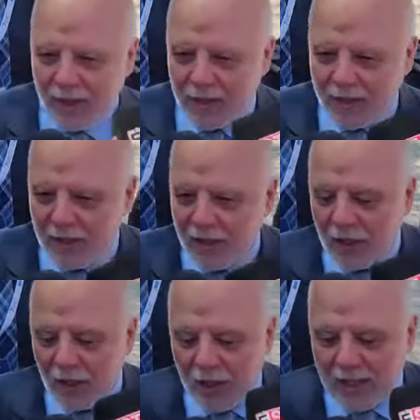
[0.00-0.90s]
انا
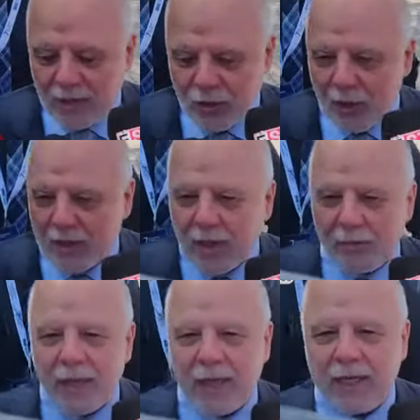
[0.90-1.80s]
هسه سئلت
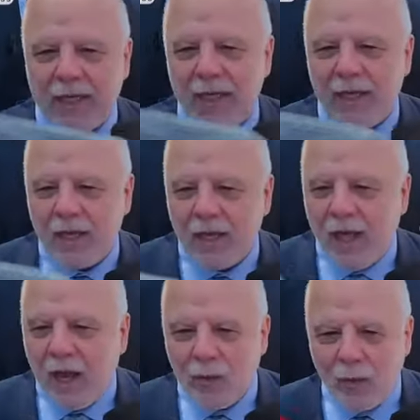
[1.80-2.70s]
قبل قليل
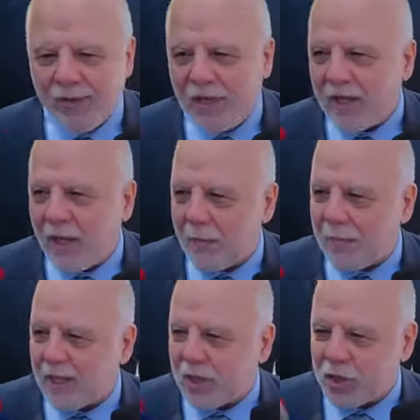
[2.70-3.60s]
حول وضع العراق
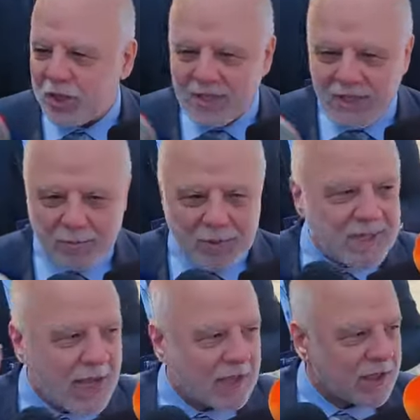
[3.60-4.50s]
بعد 20 سنه من
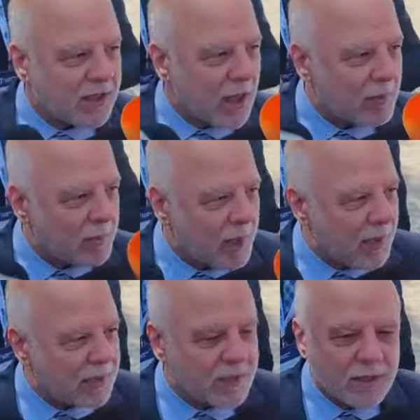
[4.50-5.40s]
ازاحه النظام
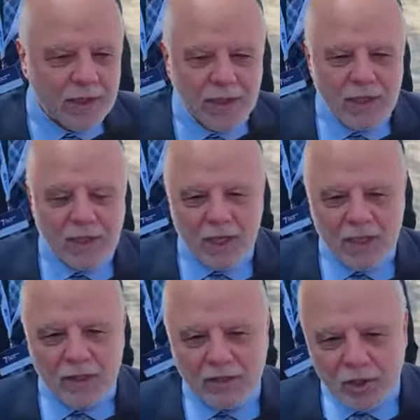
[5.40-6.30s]
البائد.
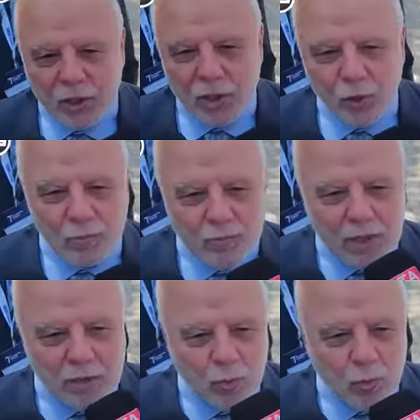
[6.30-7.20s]
انا قلت لهم
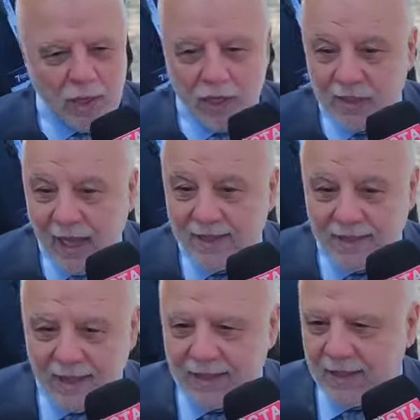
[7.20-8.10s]
بانه كانت
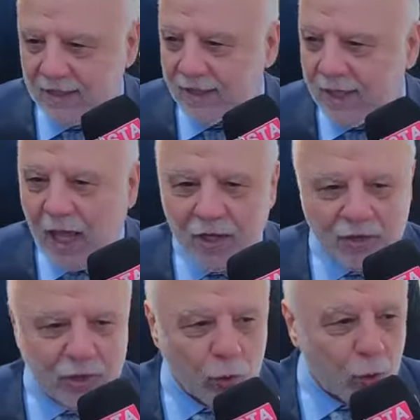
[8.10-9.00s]
تحديات خطيره
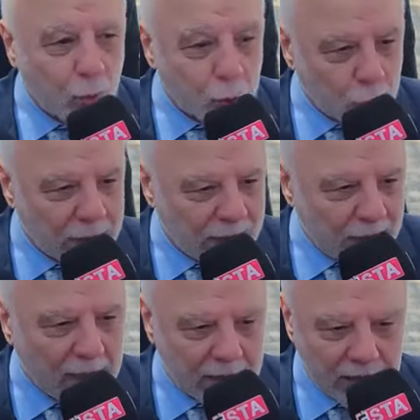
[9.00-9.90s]
عرضت وجود
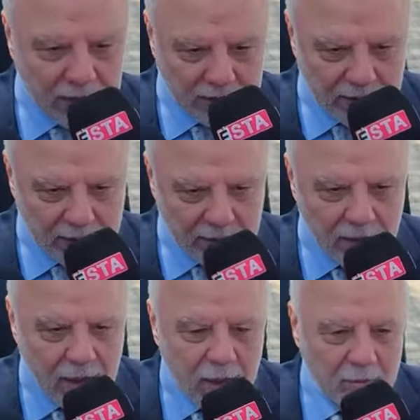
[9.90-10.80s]
العراقي للخطر
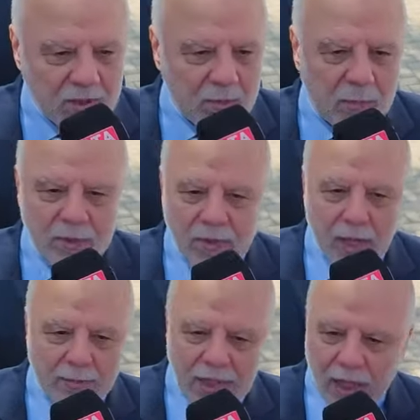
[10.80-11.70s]
بسبب
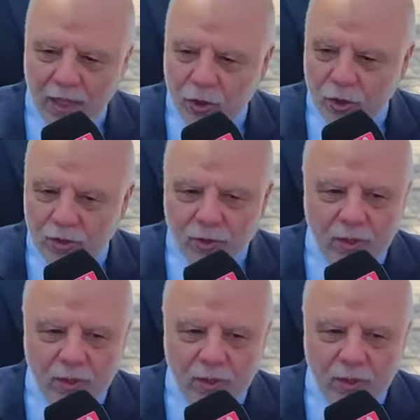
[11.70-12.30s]
ارهاب داعش،